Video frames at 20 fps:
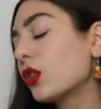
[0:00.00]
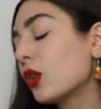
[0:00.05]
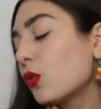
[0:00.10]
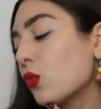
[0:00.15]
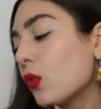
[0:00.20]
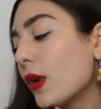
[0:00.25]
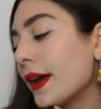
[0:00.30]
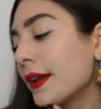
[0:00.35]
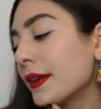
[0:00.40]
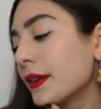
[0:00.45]
Rogue
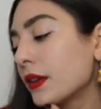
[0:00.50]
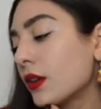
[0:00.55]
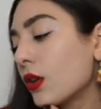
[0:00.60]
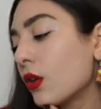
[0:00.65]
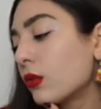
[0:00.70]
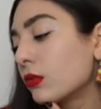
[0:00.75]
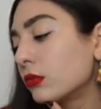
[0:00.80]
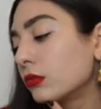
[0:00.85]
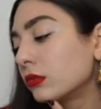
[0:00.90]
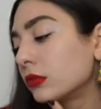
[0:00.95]
One
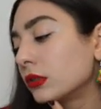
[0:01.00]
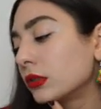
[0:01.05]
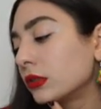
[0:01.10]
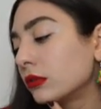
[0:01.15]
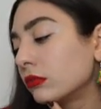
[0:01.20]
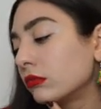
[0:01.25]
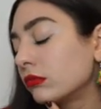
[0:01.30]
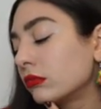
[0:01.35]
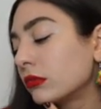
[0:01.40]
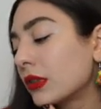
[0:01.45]
ho
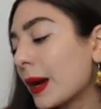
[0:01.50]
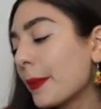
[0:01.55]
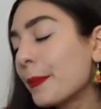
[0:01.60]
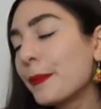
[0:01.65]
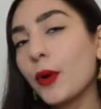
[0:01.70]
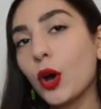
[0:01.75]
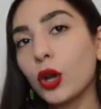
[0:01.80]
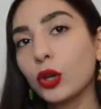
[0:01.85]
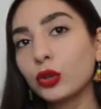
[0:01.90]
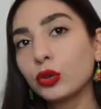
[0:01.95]
un
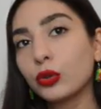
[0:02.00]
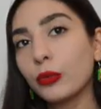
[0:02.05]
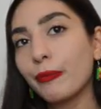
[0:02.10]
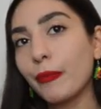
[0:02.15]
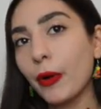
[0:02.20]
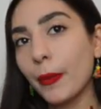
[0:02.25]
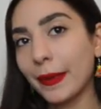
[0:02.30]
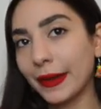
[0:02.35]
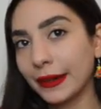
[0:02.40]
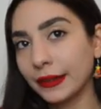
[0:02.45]
rapporto un
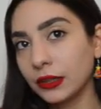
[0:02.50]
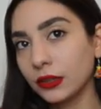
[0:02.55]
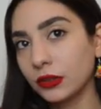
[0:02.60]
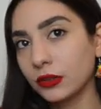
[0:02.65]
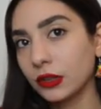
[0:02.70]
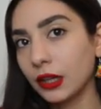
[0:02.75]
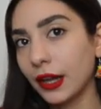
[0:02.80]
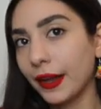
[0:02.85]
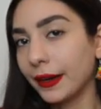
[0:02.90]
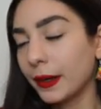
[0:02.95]
po'
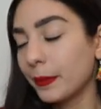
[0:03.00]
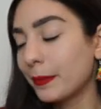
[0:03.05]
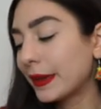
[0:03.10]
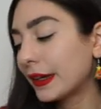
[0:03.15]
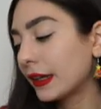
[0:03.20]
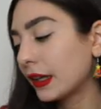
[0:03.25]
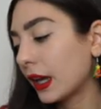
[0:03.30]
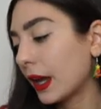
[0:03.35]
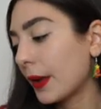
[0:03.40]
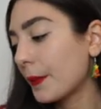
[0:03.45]
particolare
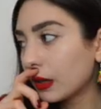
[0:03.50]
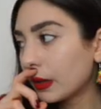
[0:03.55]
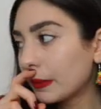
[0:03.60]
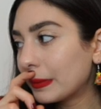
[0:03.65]
perché,